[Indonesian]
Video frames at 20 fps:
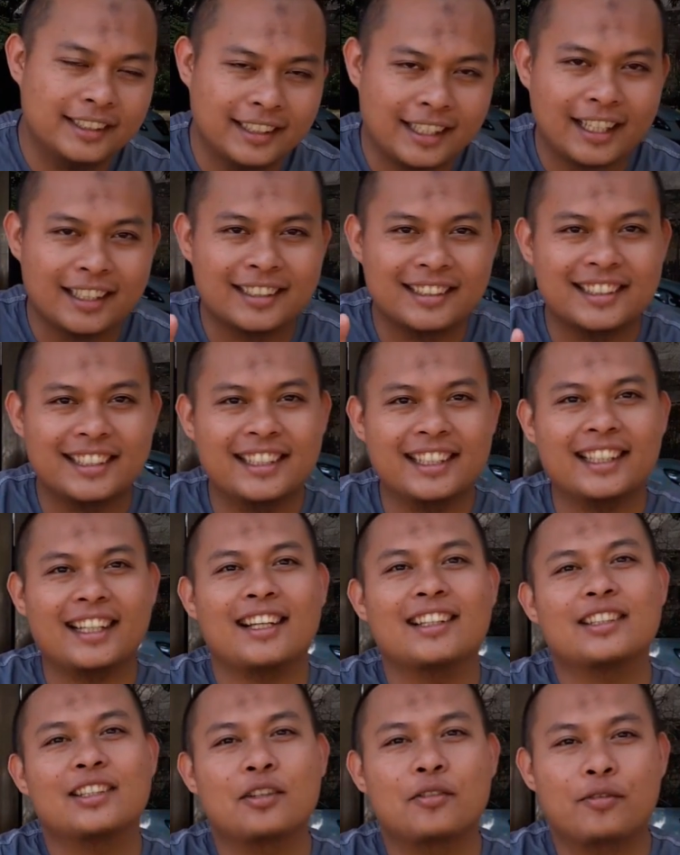jika
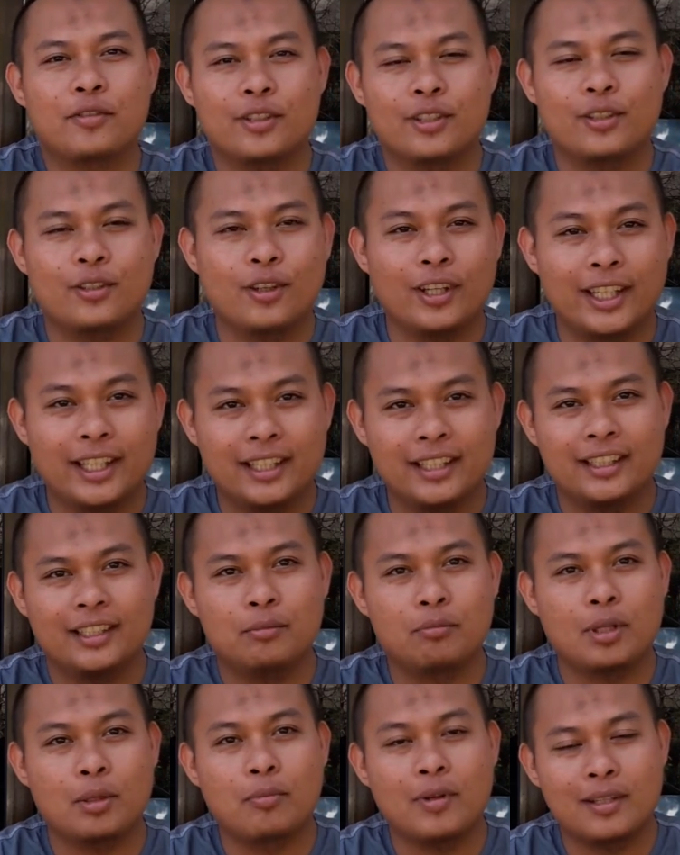sekiranya video ini
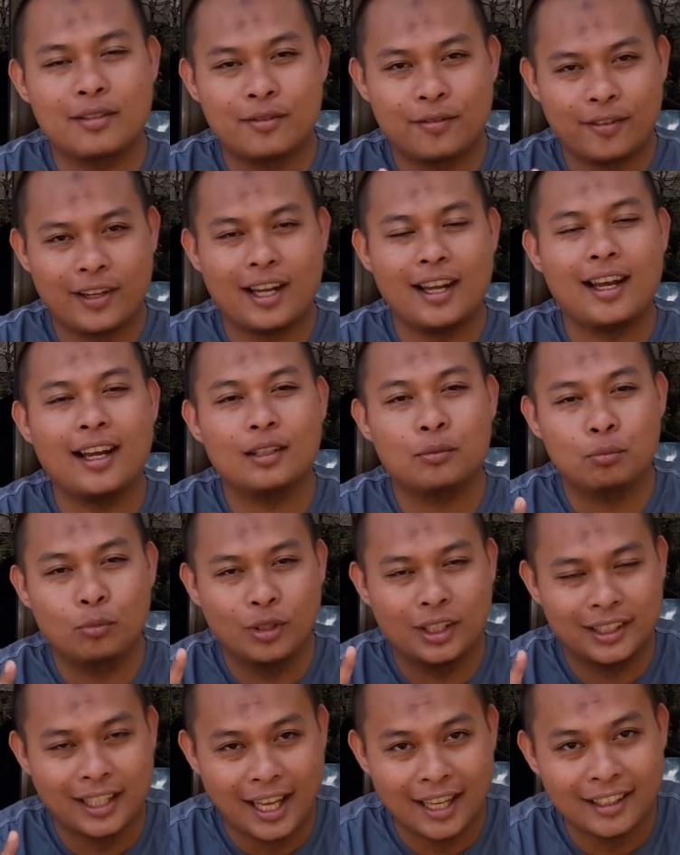bermanfaat
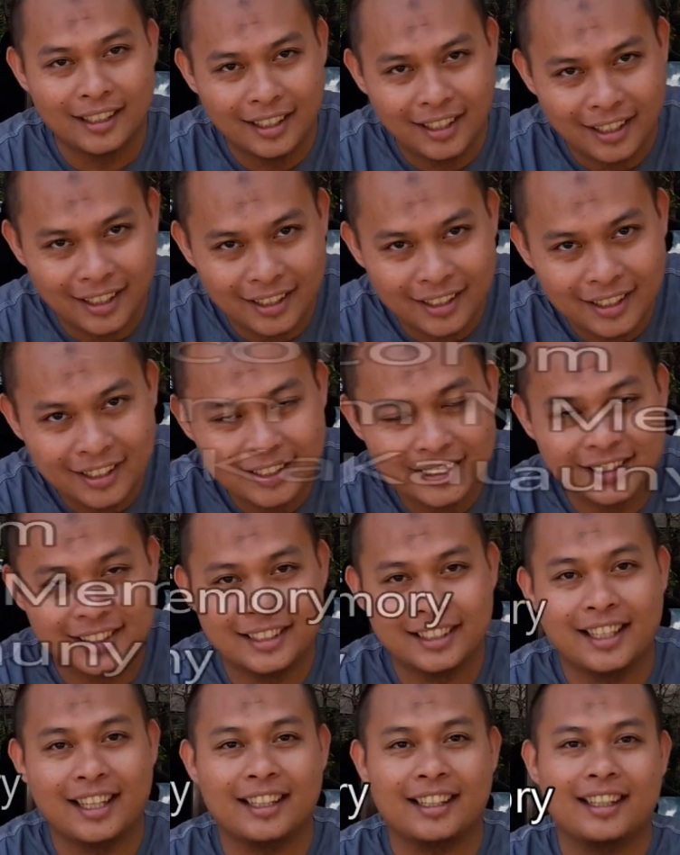buat Anda,
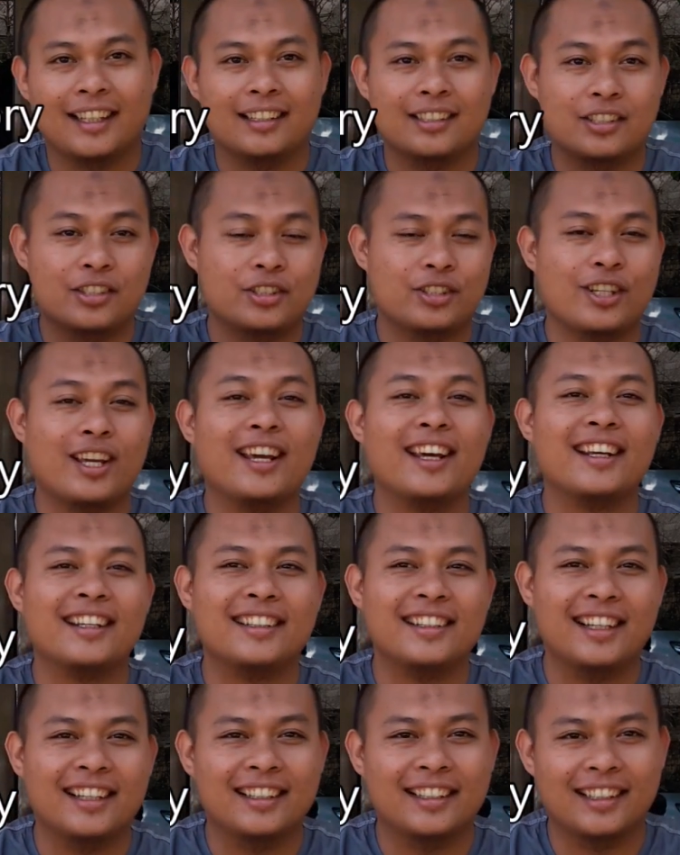silakan
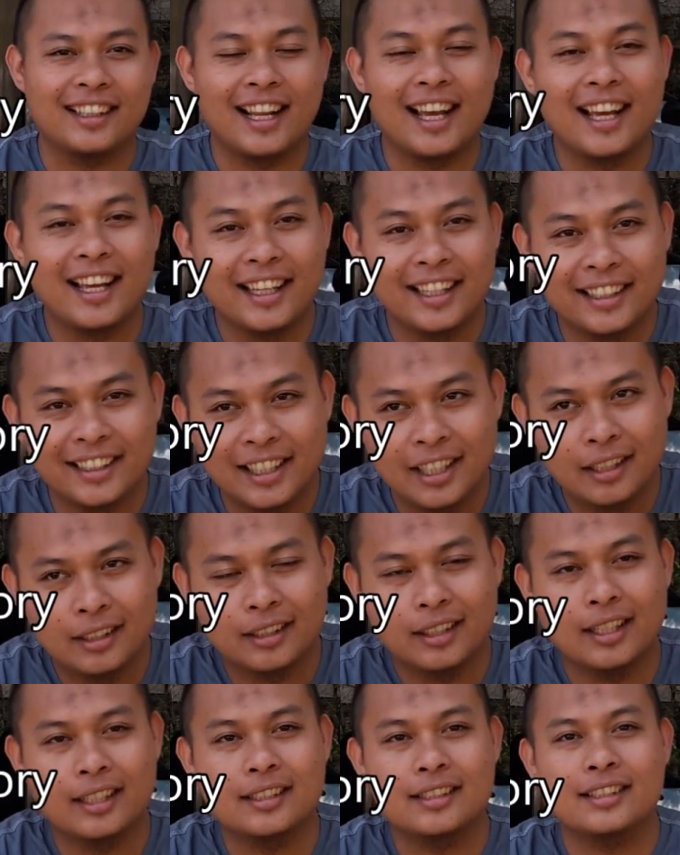share dan like
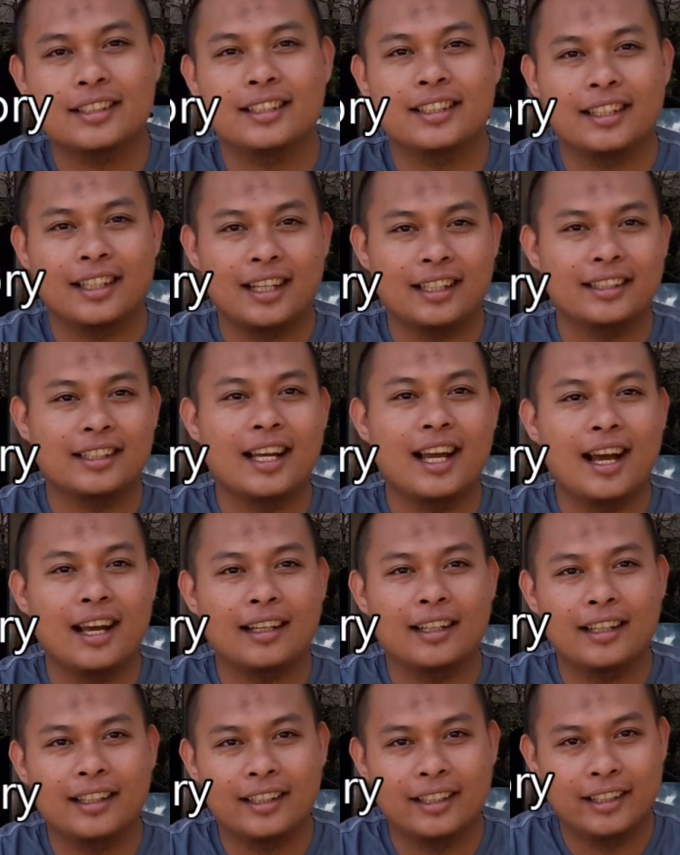dan sekiranya
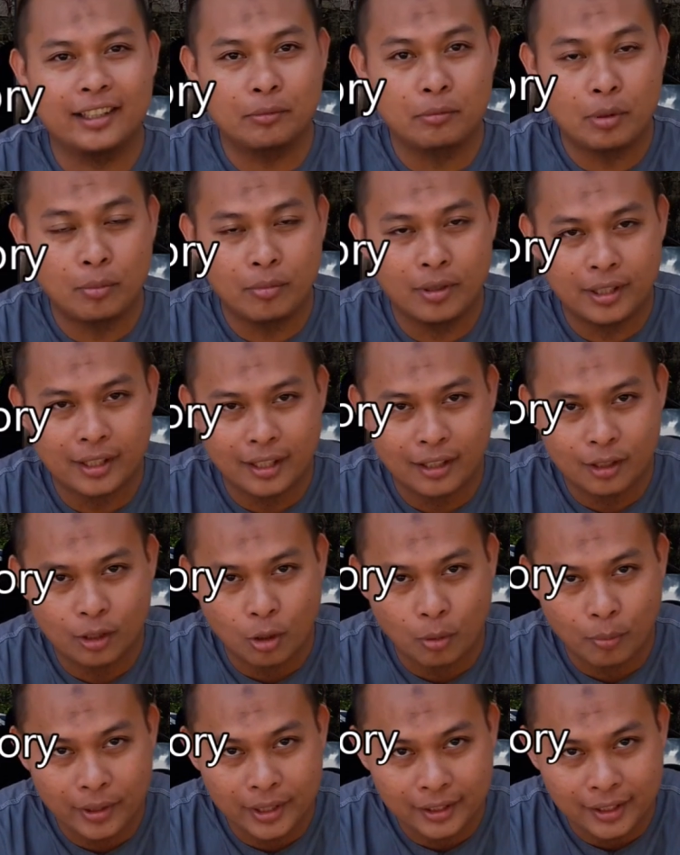ada yang ingin memberikan
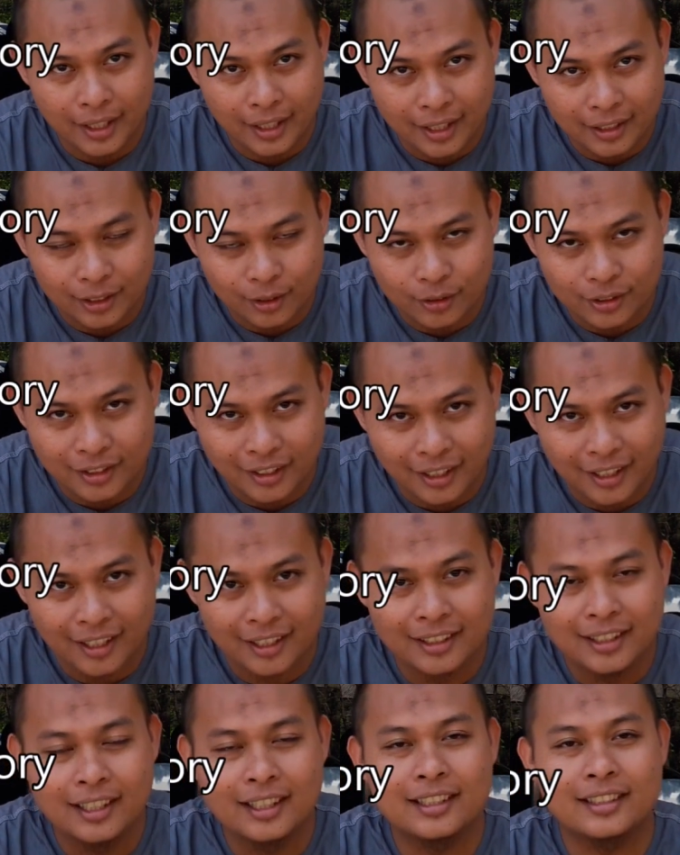komentar atau
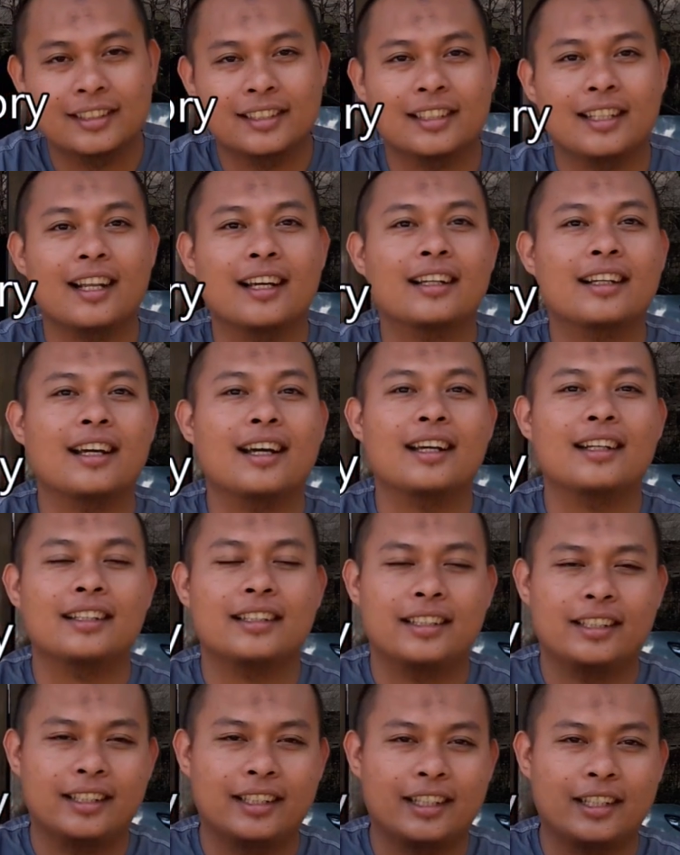saran,
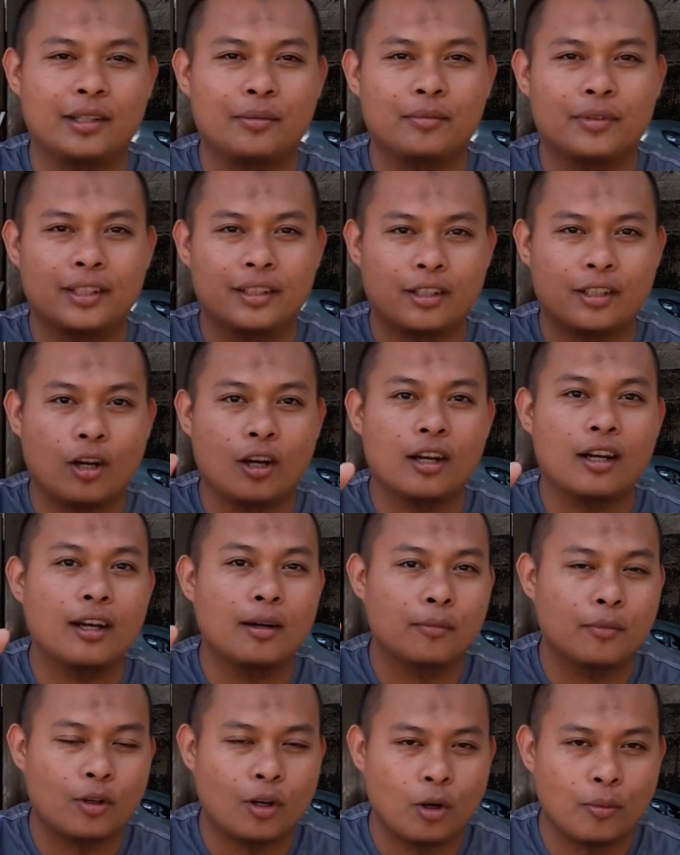silakan kirim di
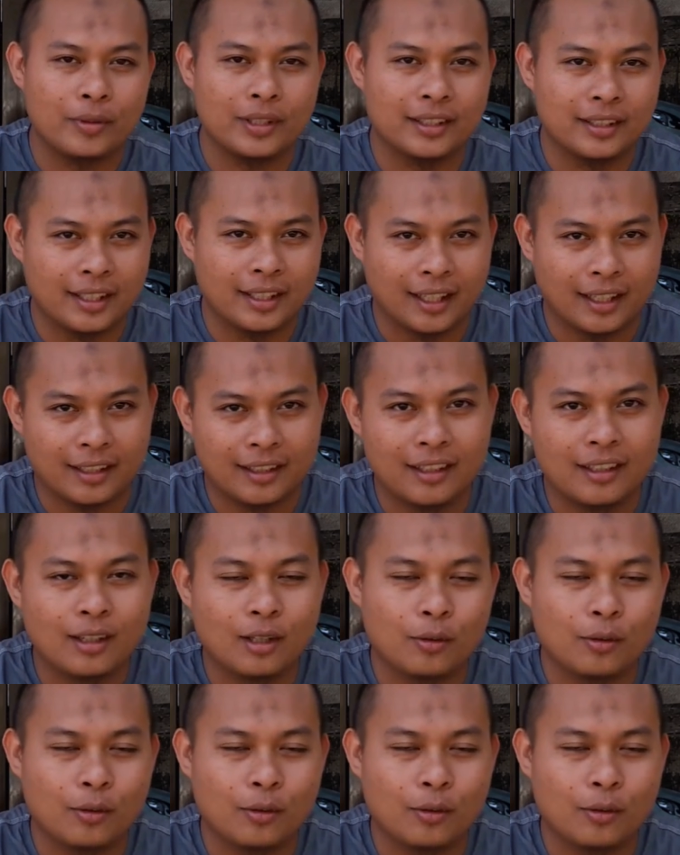kolom komentar.